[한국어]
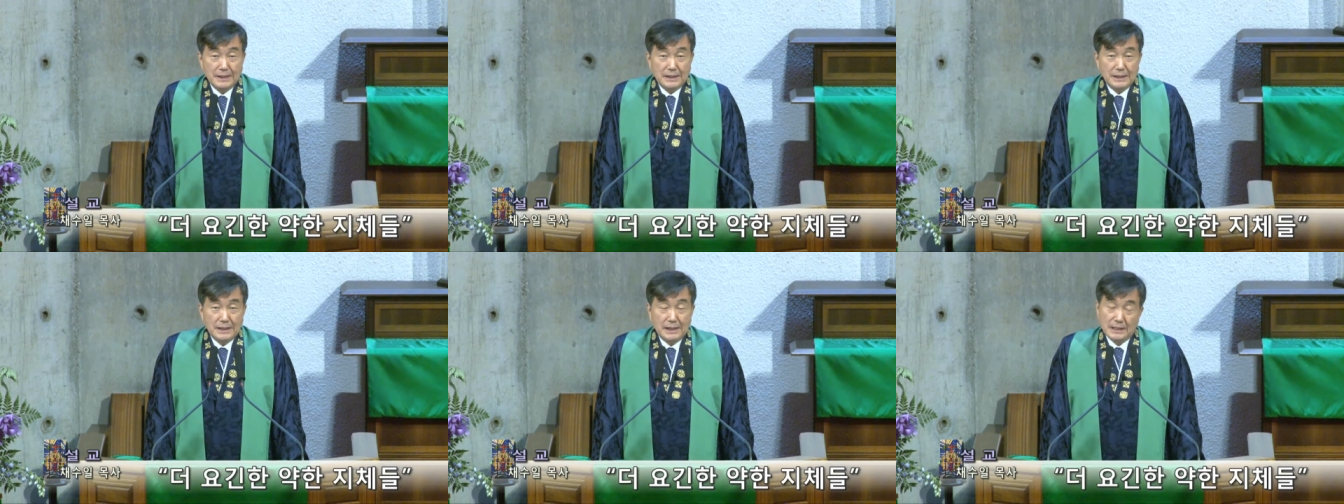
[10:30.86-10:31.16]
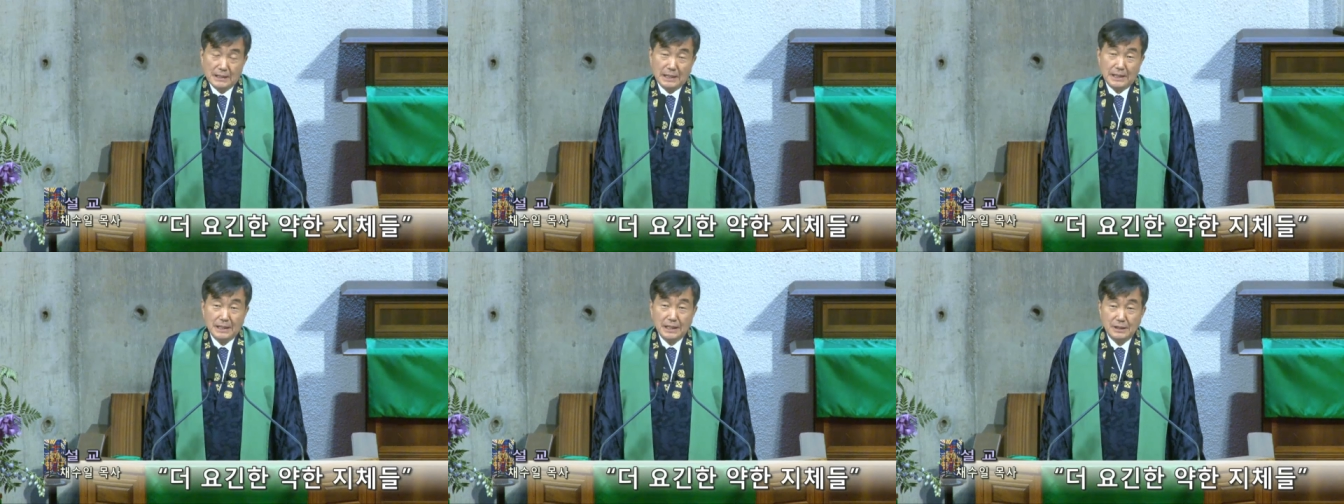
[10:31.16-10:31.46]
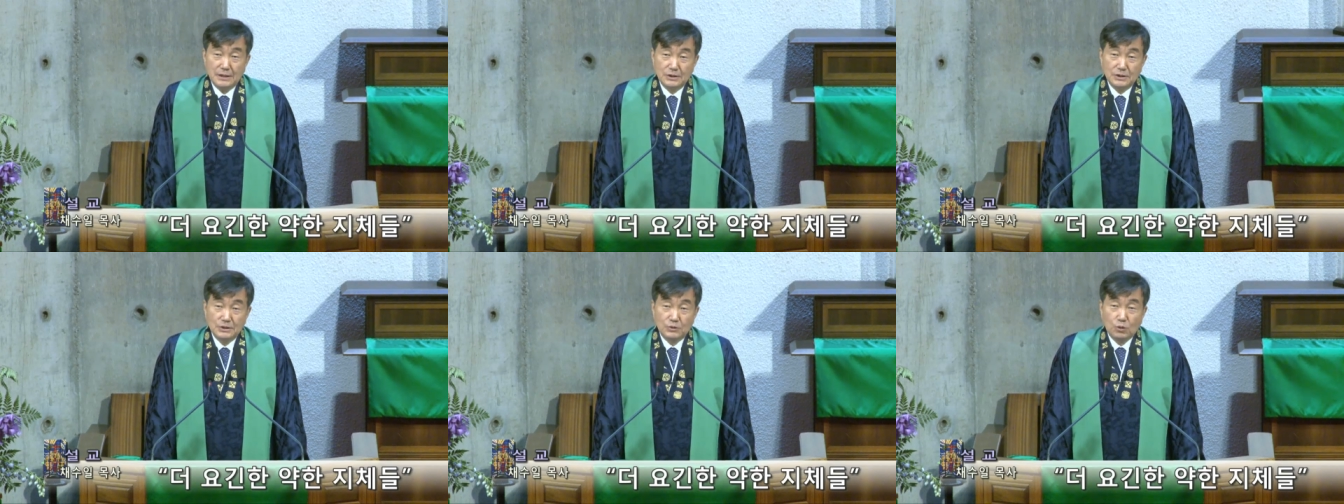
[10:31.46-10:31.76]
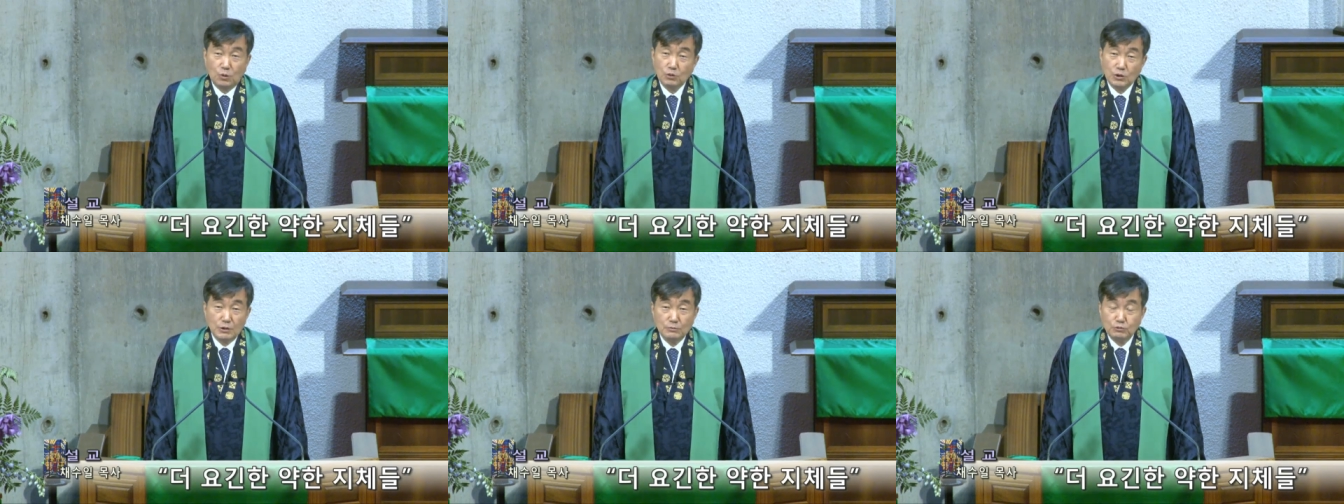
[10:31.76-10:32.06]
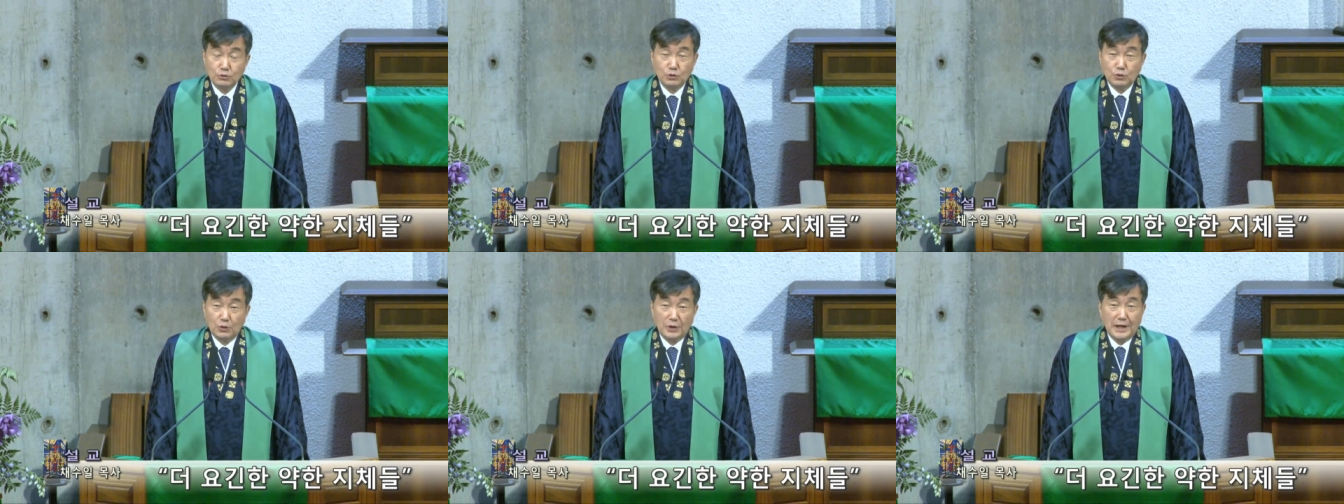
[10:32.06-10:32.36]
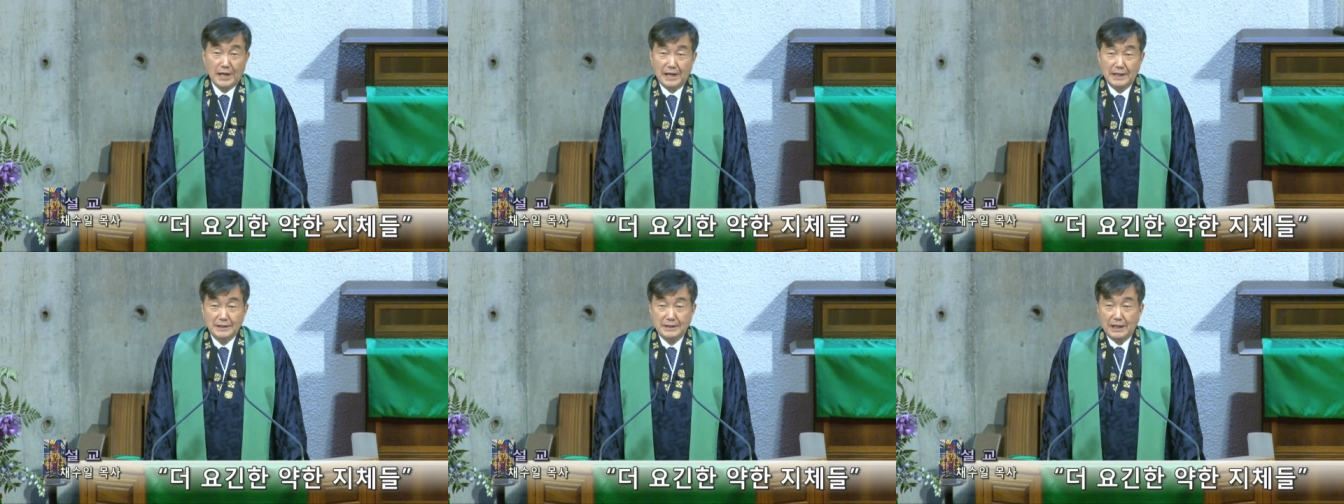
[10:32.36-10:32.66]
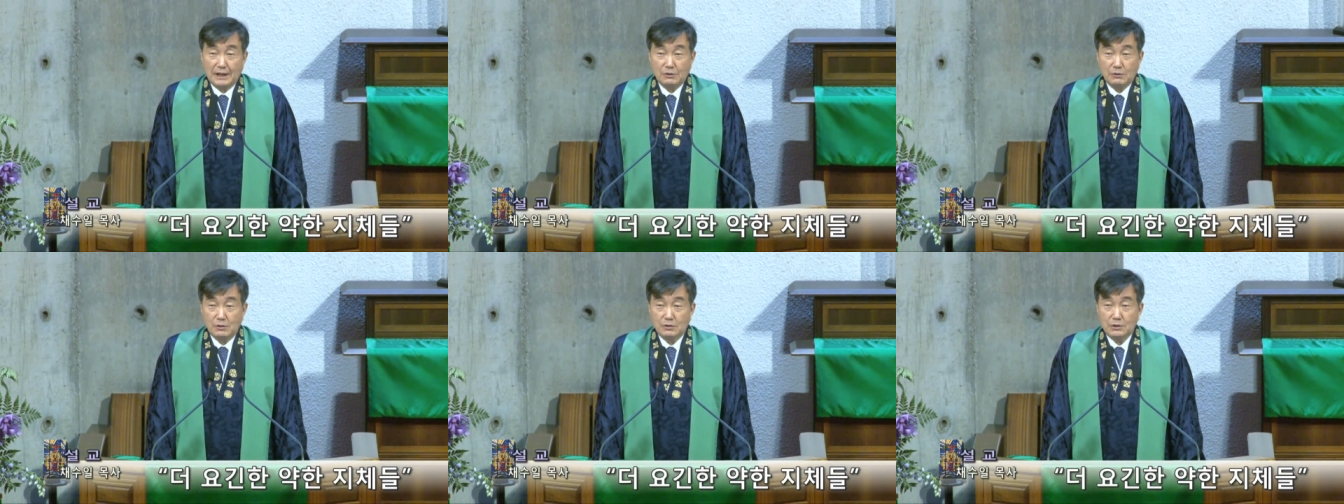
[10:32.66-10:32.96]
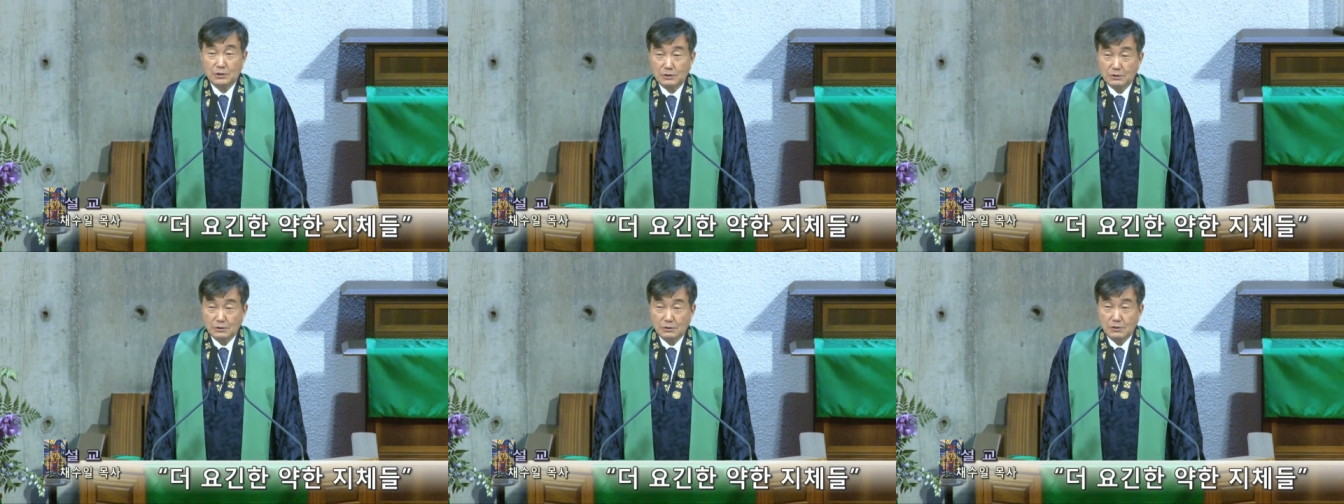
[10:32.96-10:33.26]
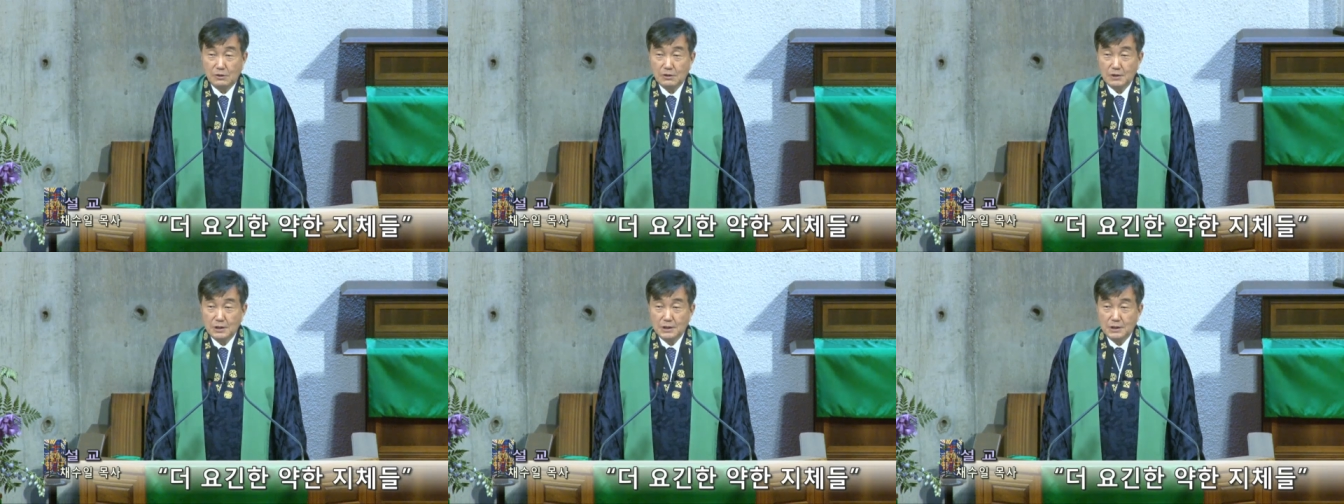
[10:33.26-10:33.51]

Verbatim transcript: 옛날에는 독립운동 해야 한다고 그러고